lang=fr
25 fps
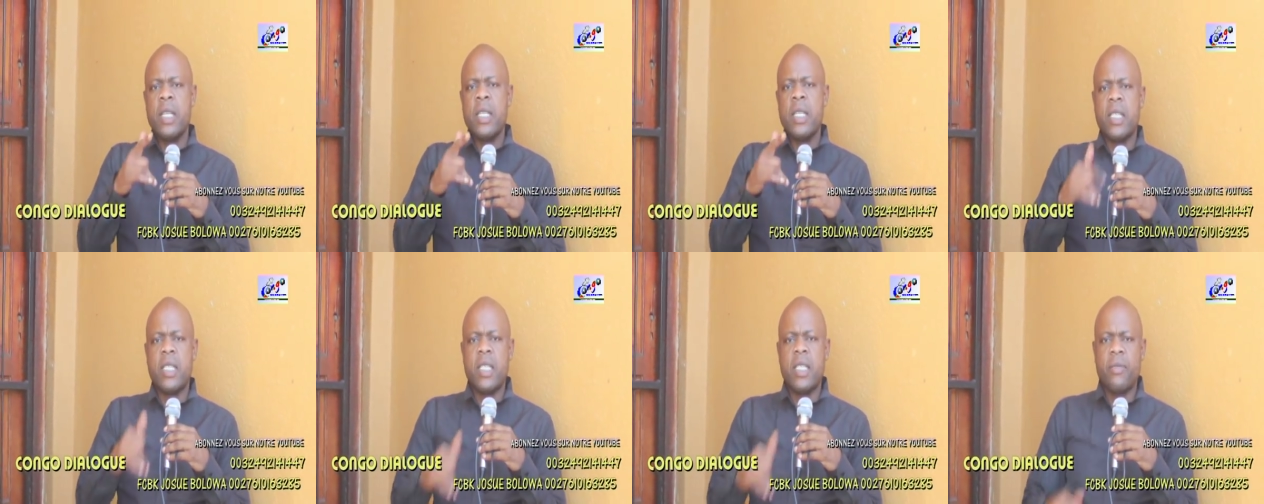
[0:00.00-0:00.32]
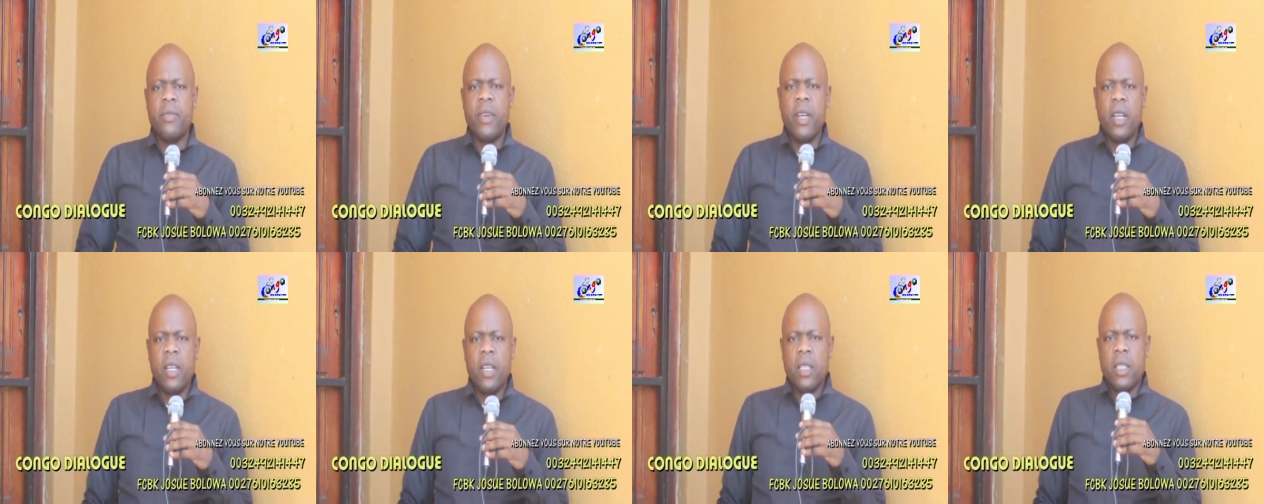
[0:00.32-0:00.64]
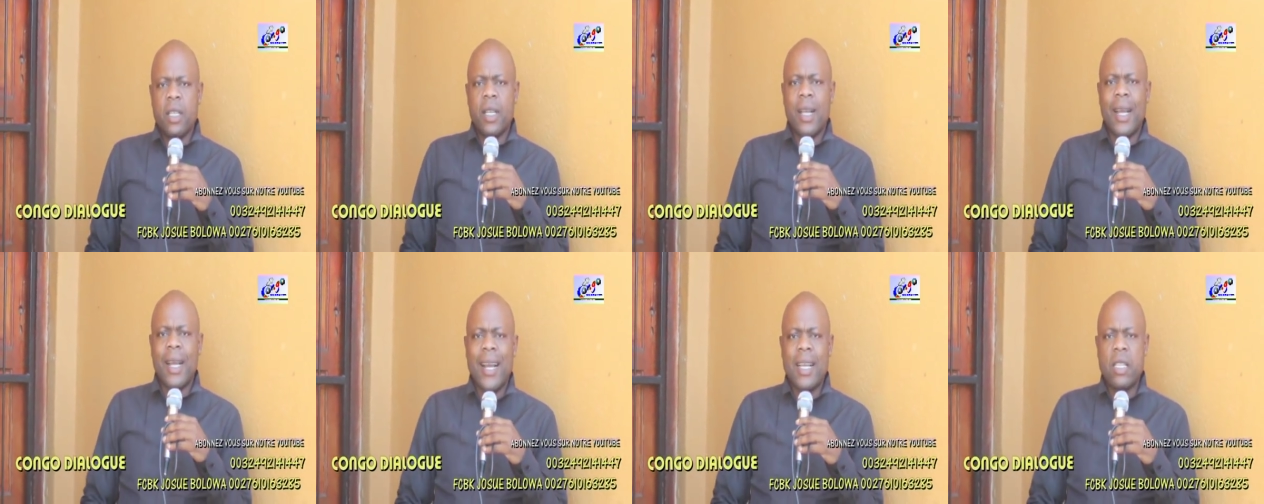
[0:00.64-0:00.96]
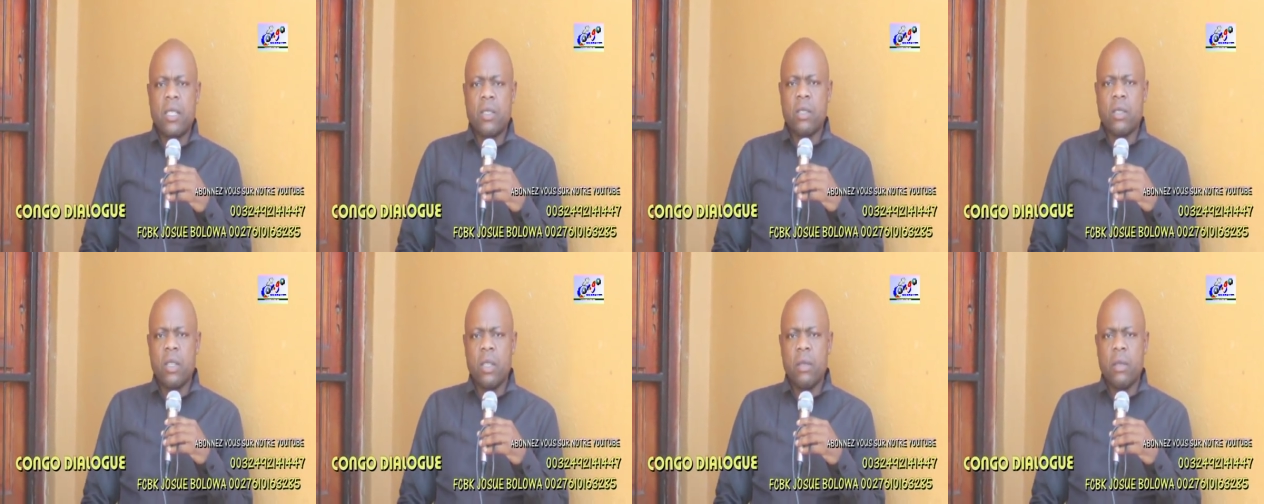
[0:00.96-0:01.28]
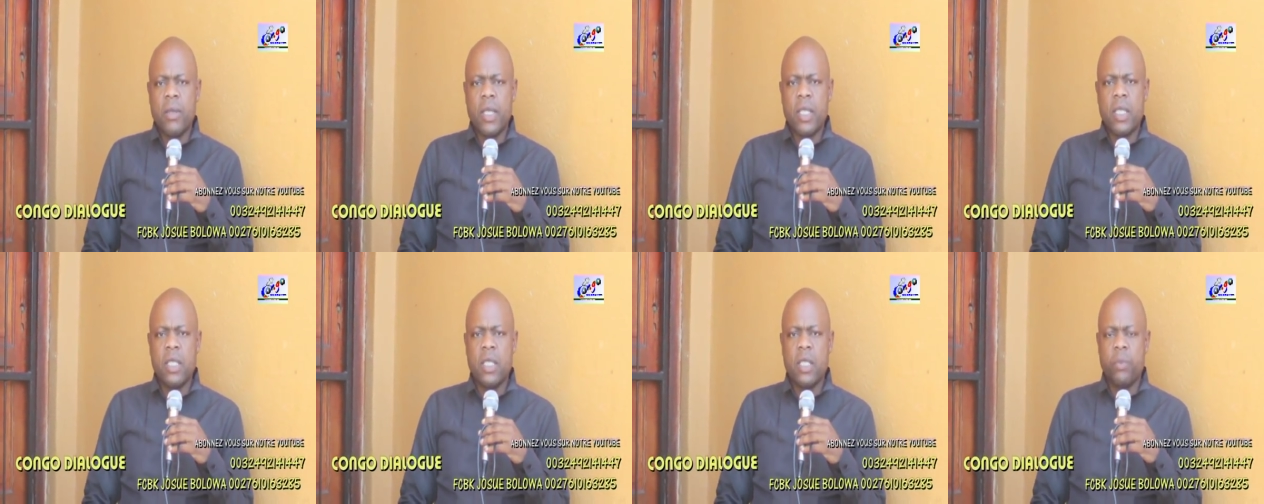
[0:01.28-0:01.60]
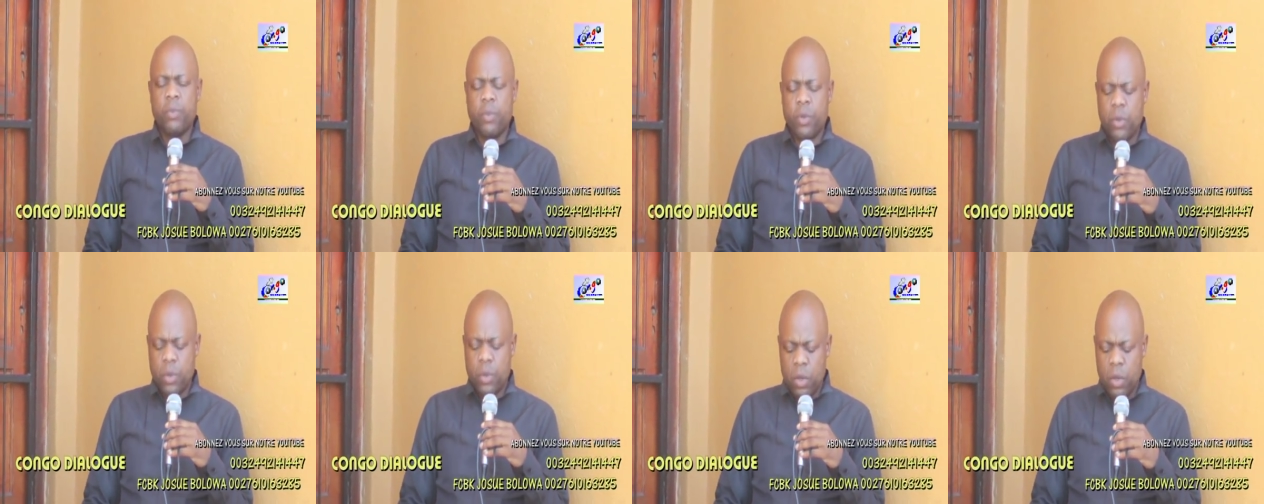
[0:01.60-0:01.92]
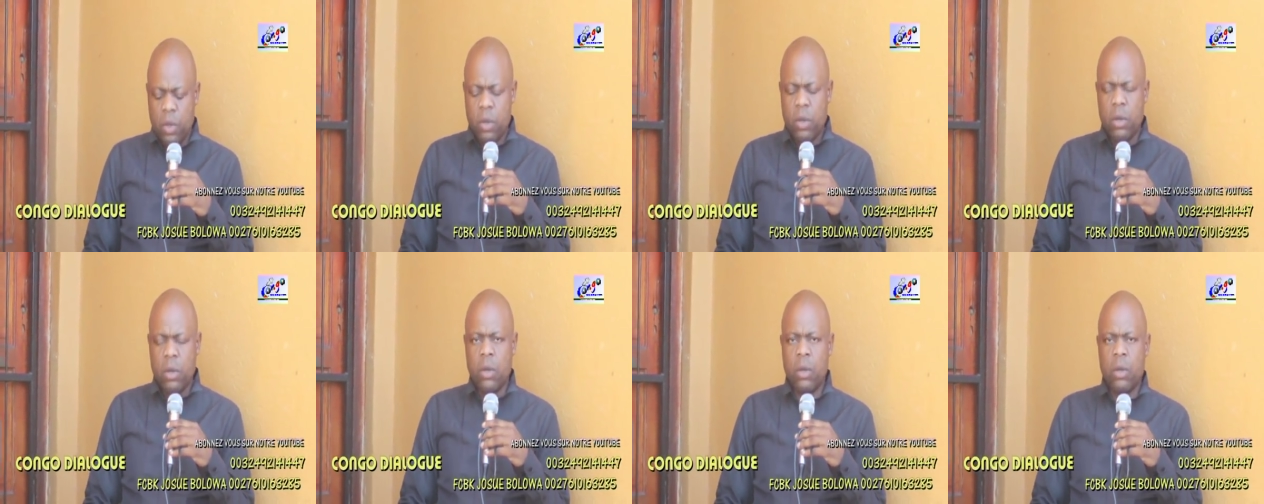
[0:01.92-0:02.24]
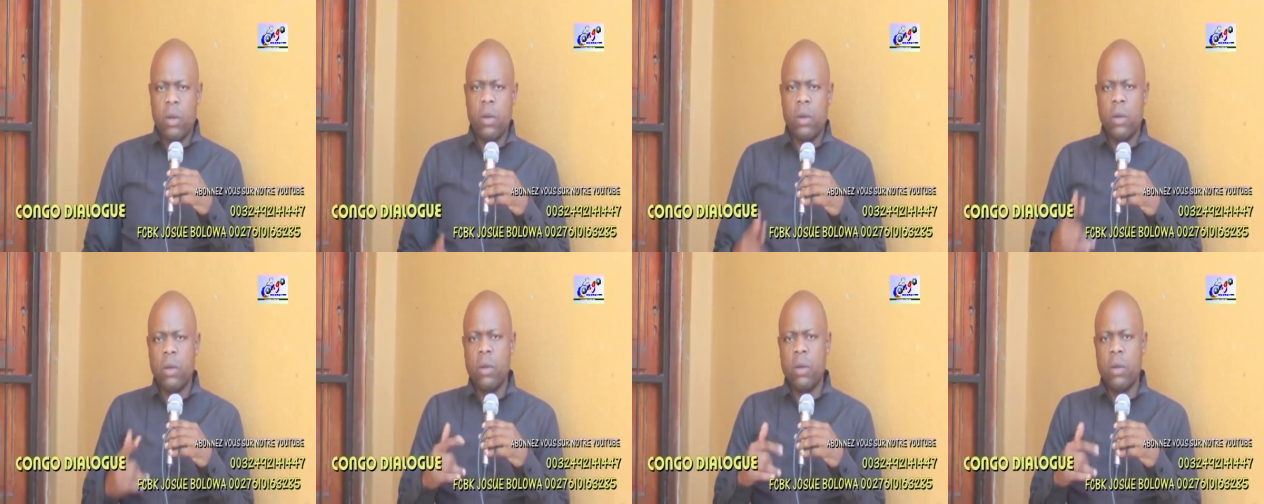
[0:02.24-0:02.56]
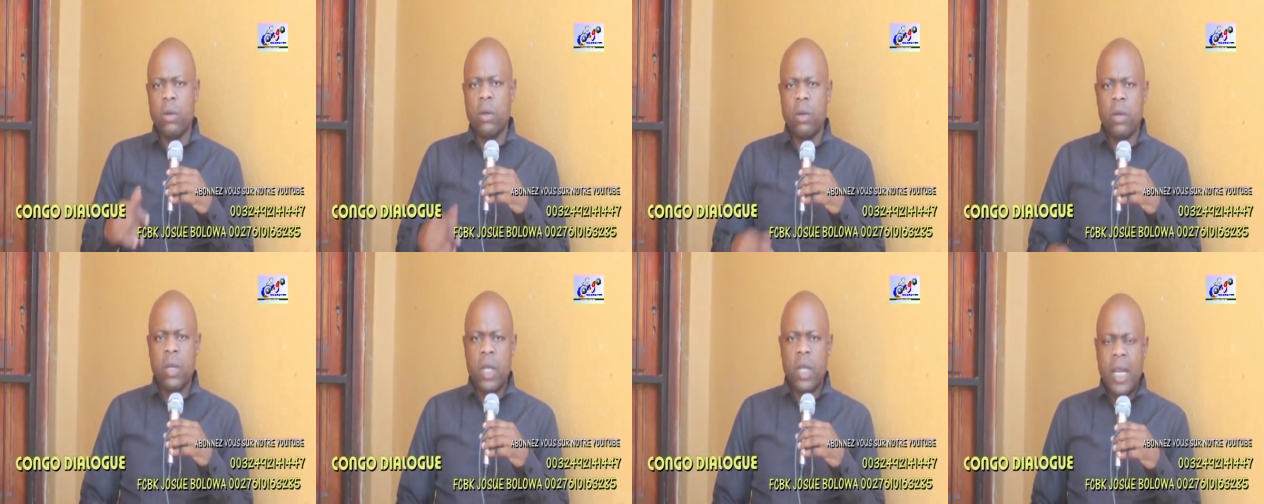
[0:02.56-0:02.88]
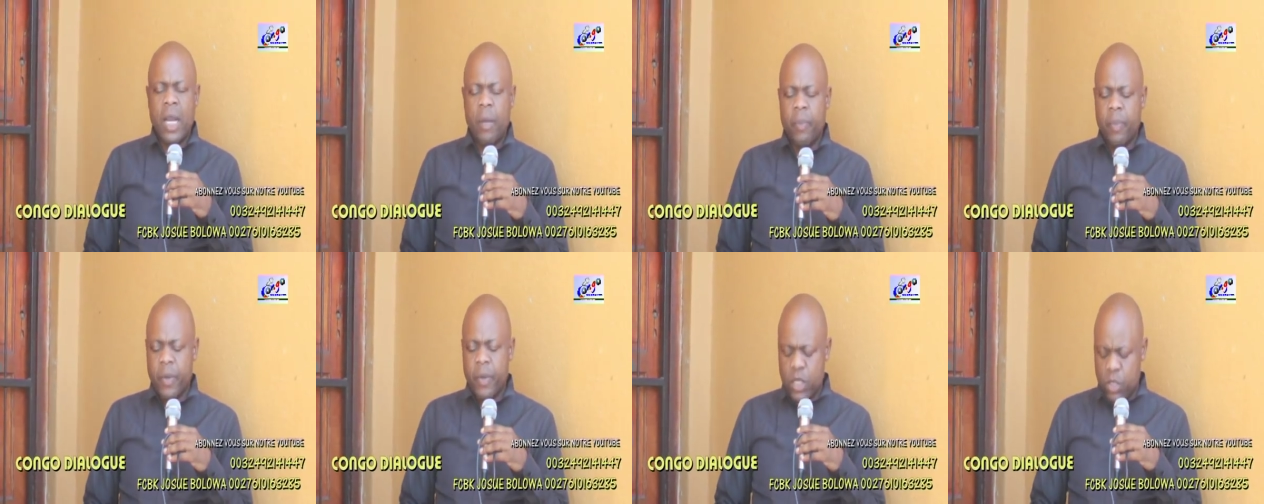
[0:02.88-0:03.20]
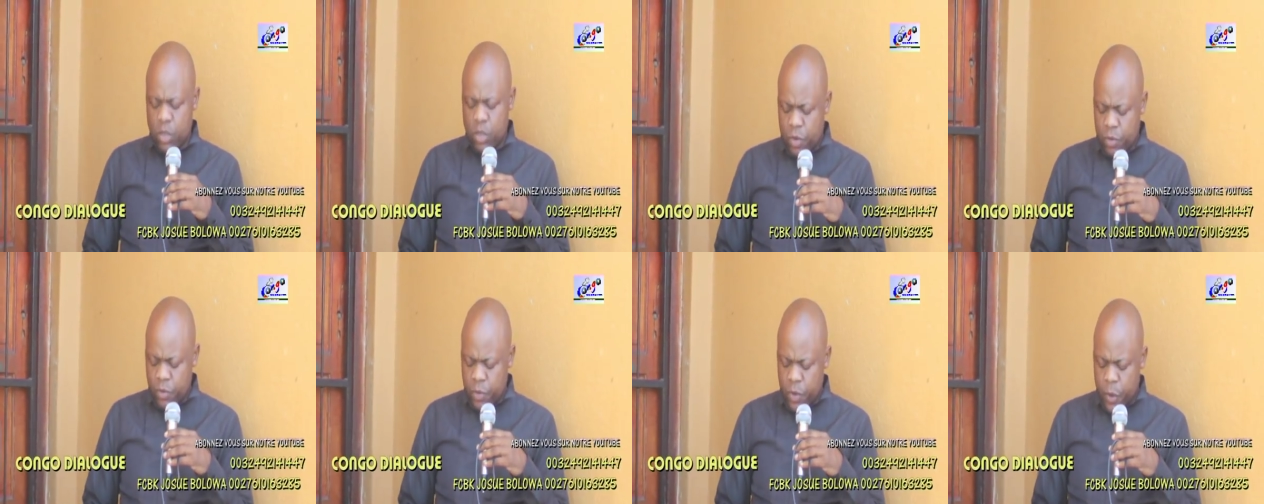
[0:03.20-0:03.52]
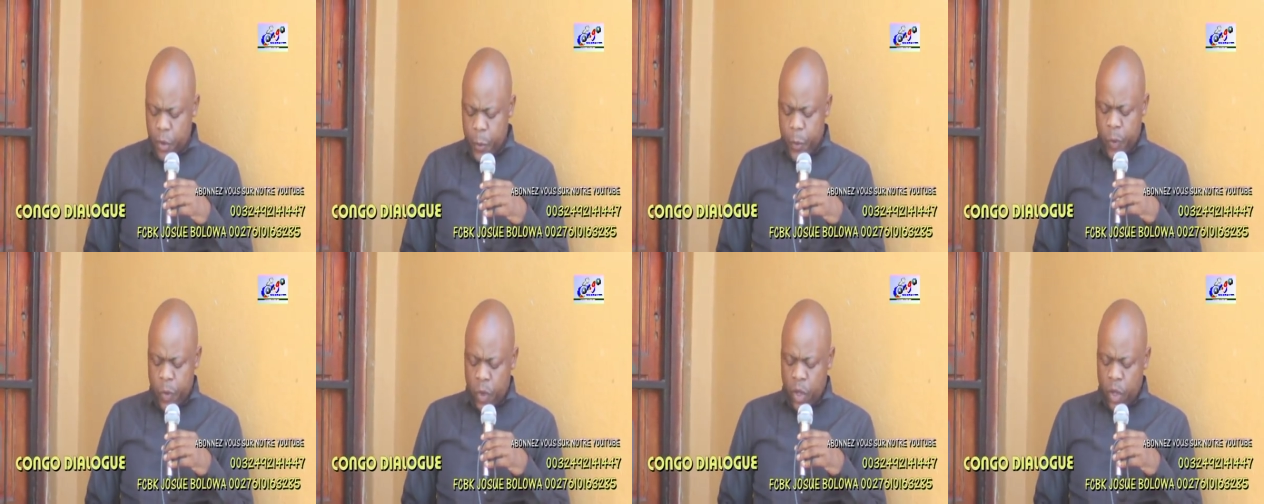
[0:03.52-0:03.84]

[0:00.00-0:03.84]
Steven, grâce, merci pour euh, la prise de vue.